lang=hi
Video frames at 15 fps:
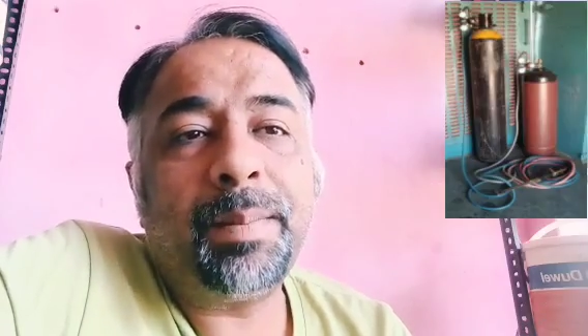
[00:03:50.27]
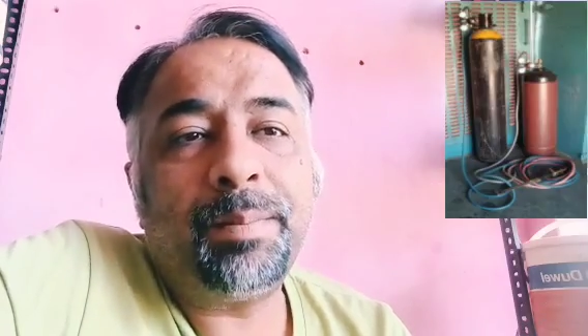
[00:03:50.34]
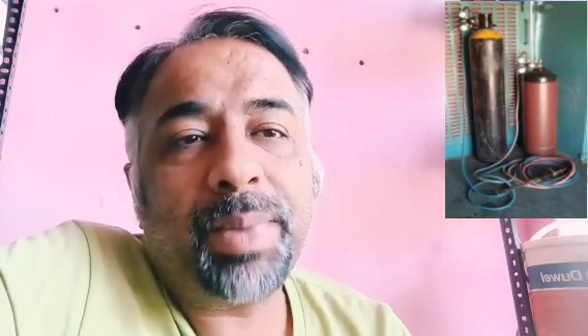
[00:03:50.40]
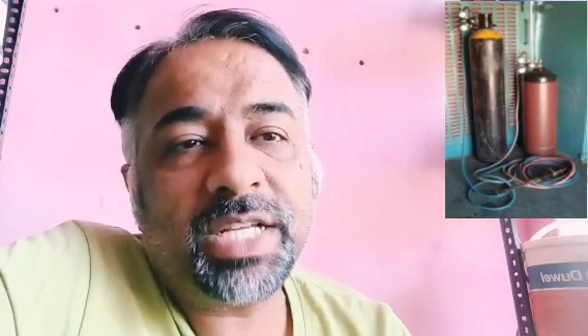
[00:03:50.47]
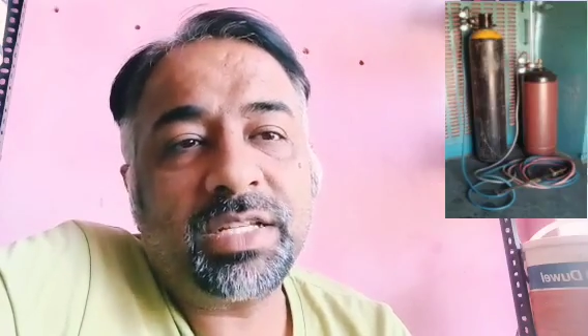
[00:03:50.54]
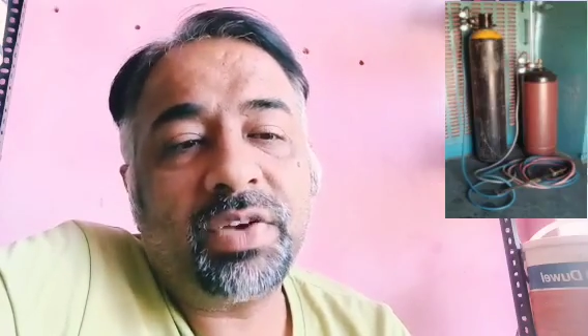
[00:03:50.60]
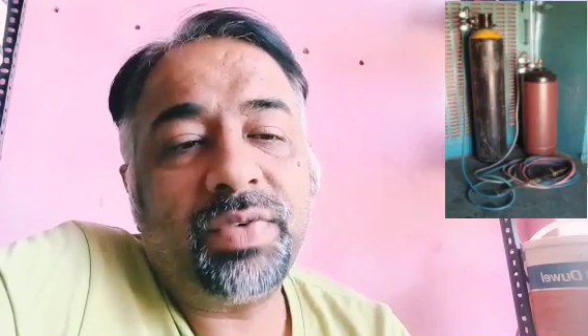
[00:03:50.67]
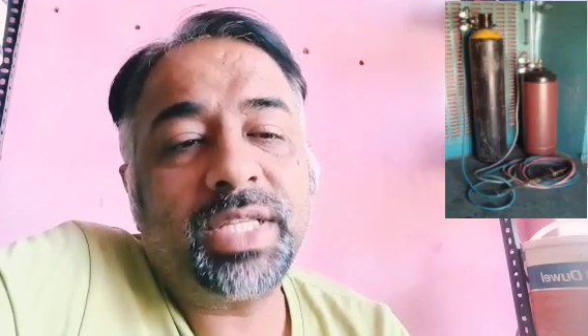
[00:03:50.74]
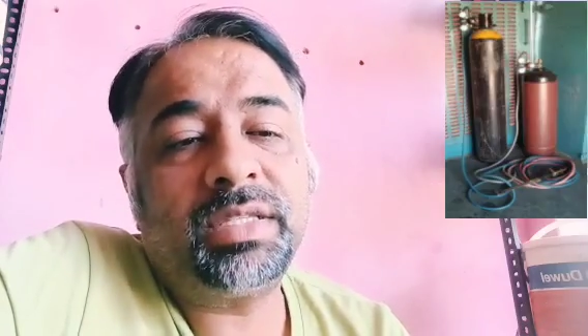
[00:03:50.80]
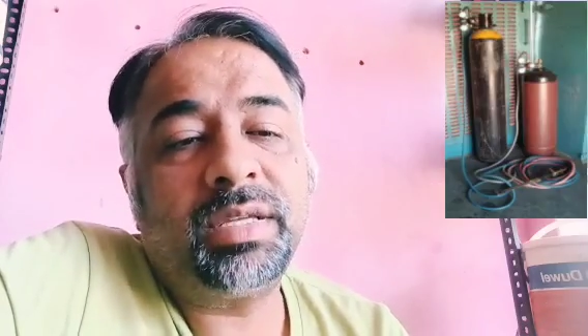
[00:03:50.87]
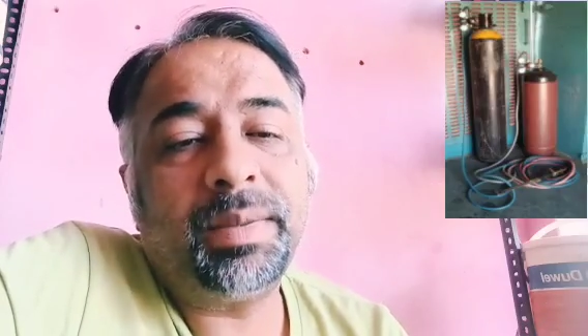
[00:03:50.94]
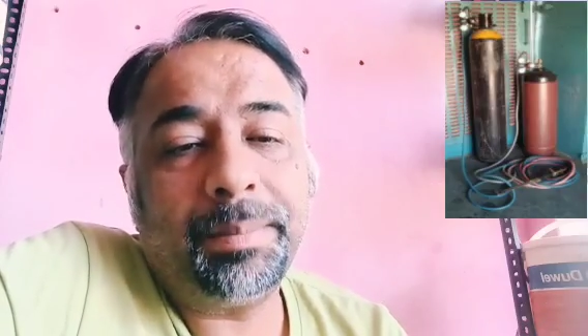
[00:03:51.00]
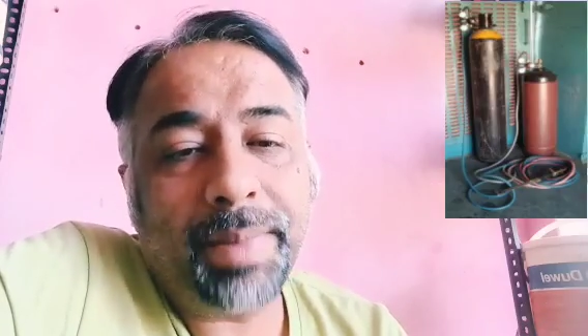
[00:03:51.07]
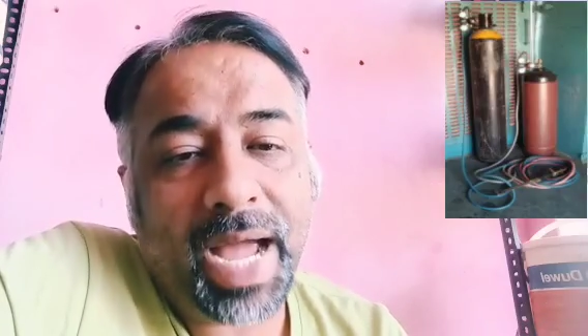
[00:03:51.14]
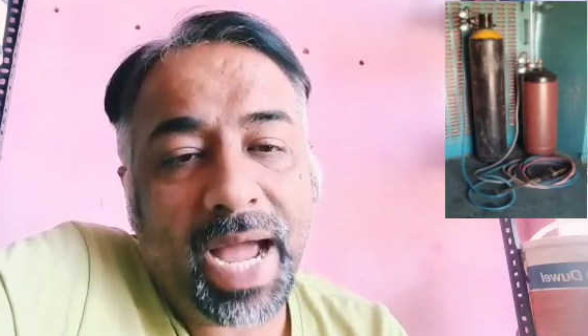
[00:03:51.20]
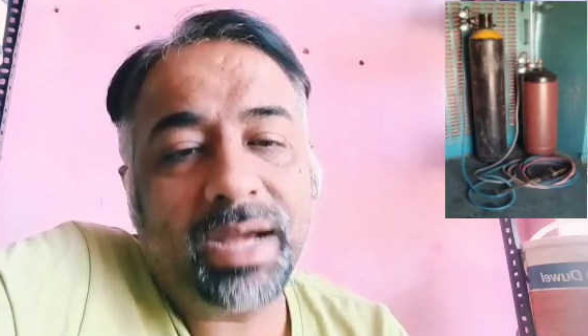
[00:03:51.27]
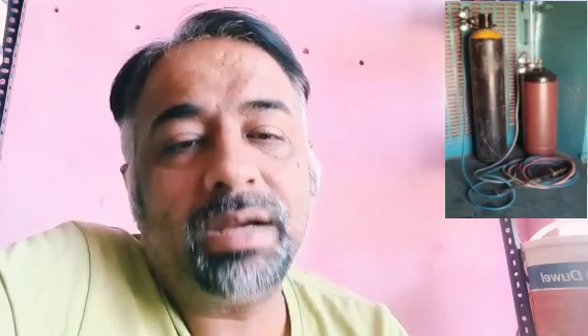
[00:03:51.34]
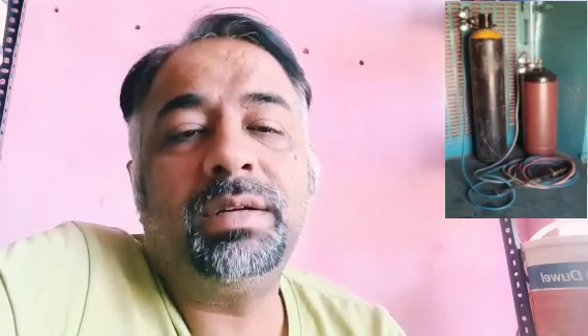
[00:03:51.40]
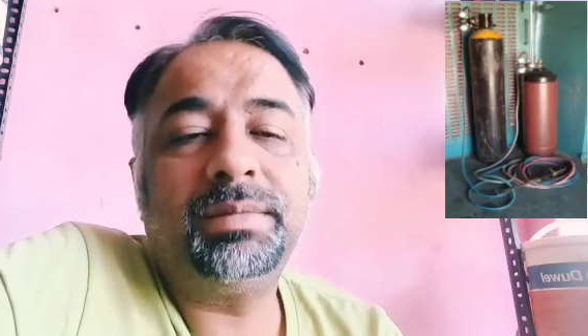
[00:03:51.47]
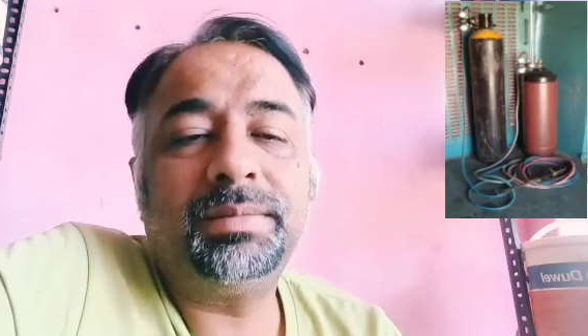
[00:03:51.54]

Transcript: कंप्रेसर विथ बैग